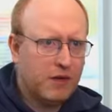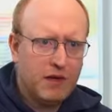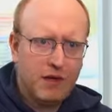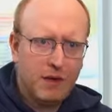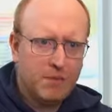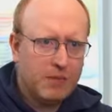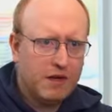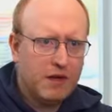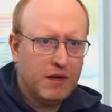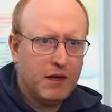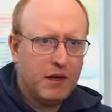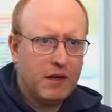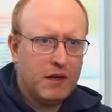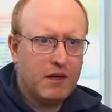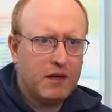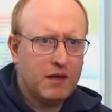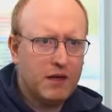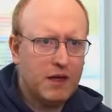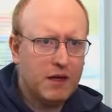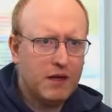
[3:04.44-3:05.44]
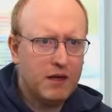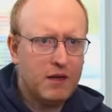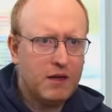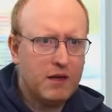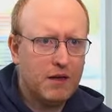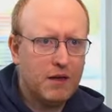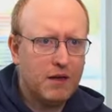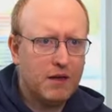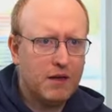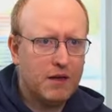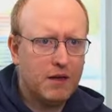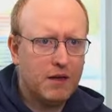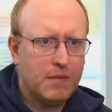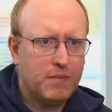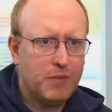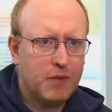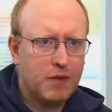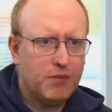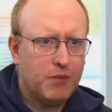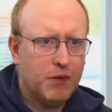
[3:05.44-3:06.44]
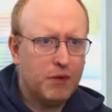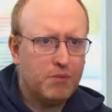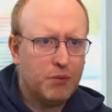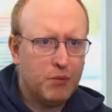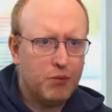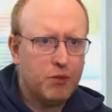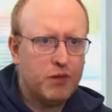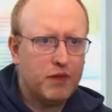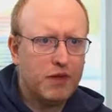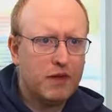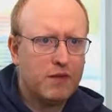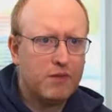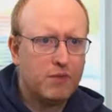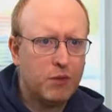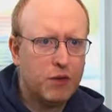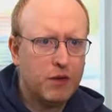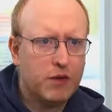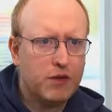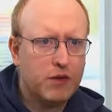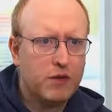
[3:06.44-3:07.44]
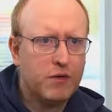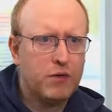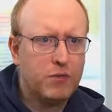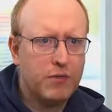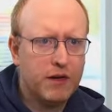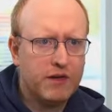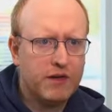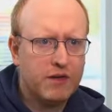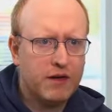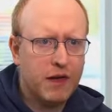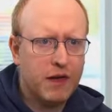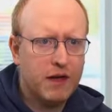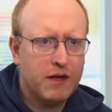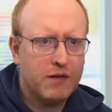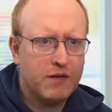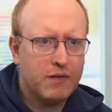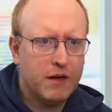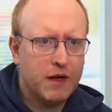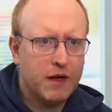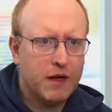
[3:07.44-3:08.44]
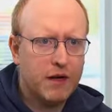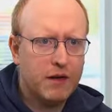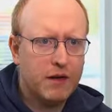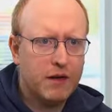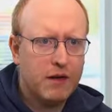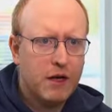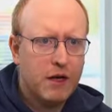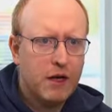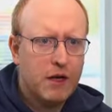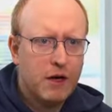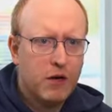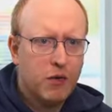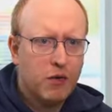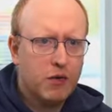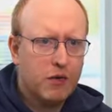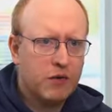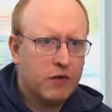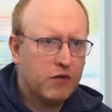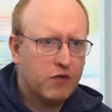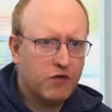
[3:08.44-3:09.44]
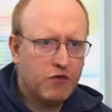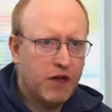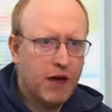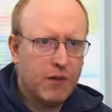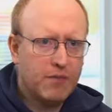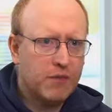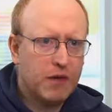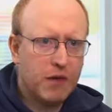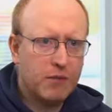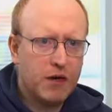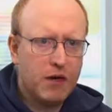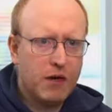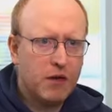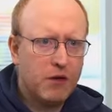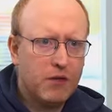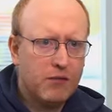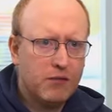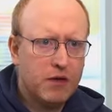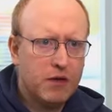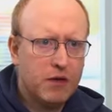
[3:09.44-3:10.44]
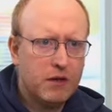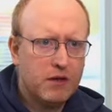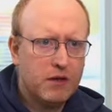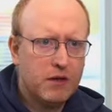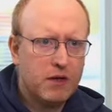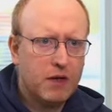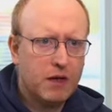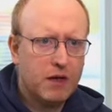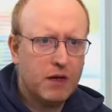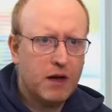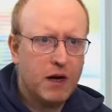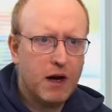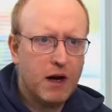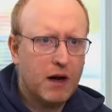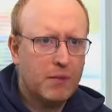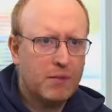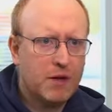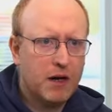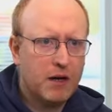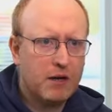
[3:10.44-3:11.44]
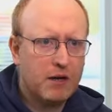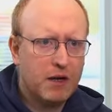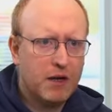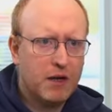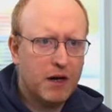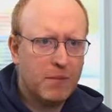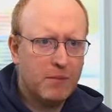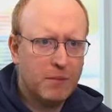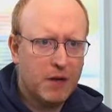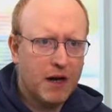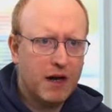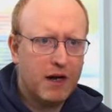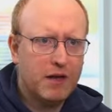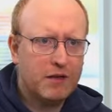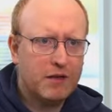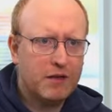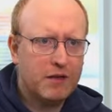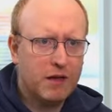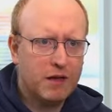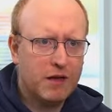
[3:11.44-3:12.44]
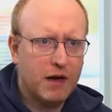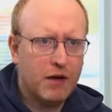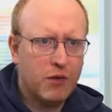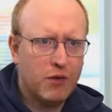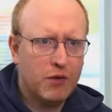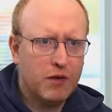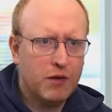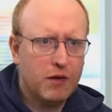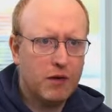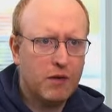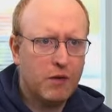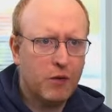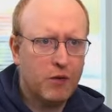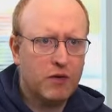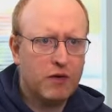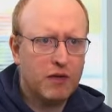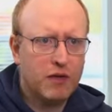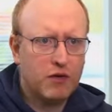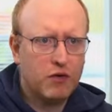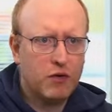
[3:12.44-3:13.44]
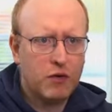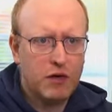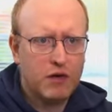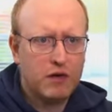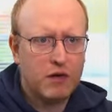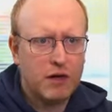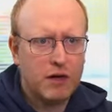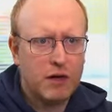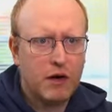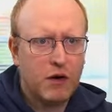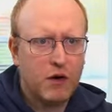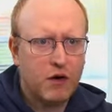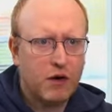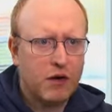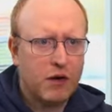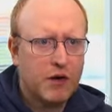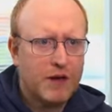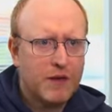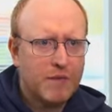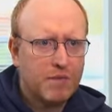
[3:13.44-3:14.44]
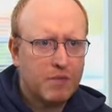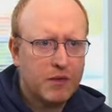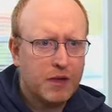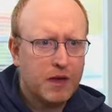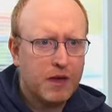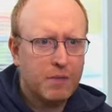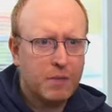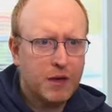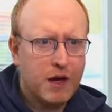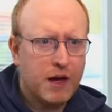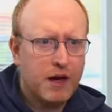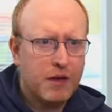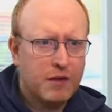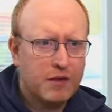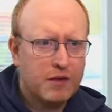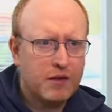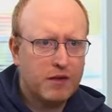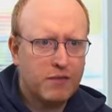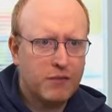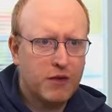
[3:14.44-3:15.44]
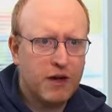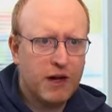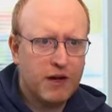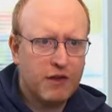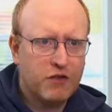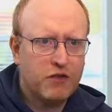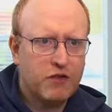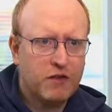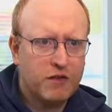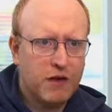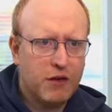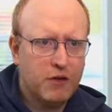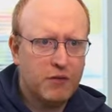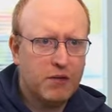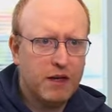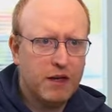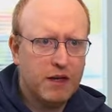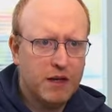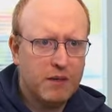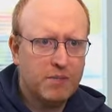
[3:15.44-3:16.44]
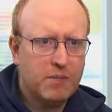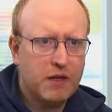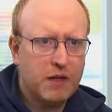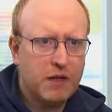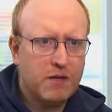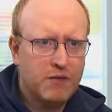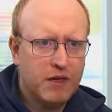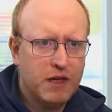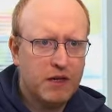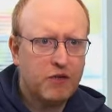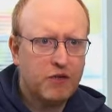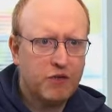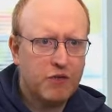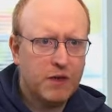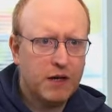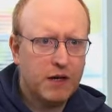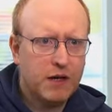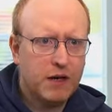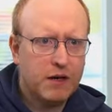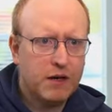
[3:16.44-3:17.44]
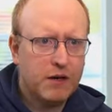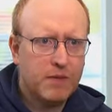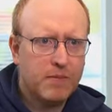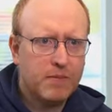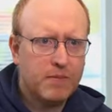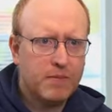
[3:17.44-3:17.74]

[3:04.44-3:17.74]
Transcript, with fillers: ich habe Tiere gesehen, die ähm, von blutigen Wunden übersät waren und es sterben dabei auch viele Tiere, aber der Preis der Daune und natürlich dann auch der Preis des Fleisches der Überlebenden wiegt schwerer.